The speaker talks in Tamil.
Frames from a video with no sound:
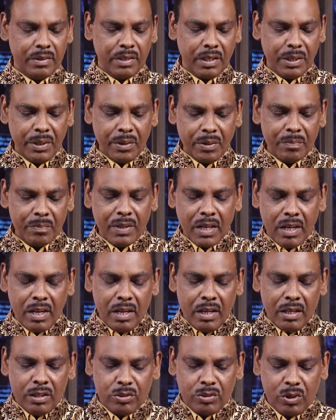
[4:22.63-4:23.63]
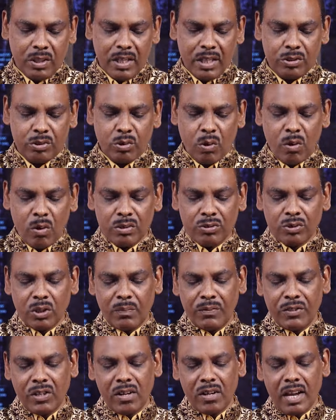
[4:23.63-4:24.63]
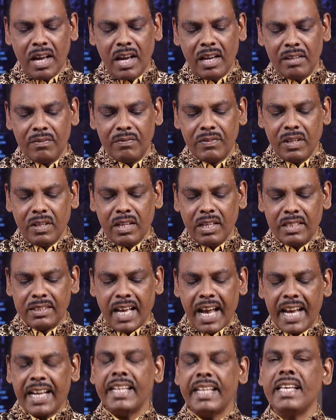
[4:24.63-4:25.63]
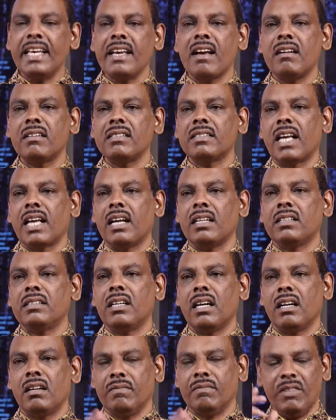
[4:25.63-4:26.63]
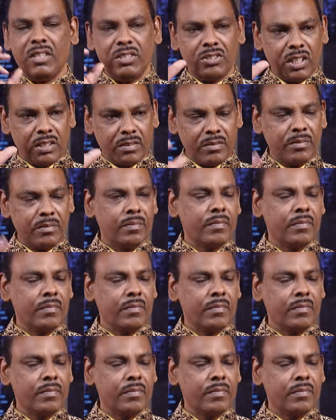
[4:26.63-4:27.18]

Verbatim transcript: தெரியும் ஸோ த சோர்ஸ் ஆஃப் யுவர் லைஃப் இஸ் ஐடியாஸ் அண்ட் விஷன்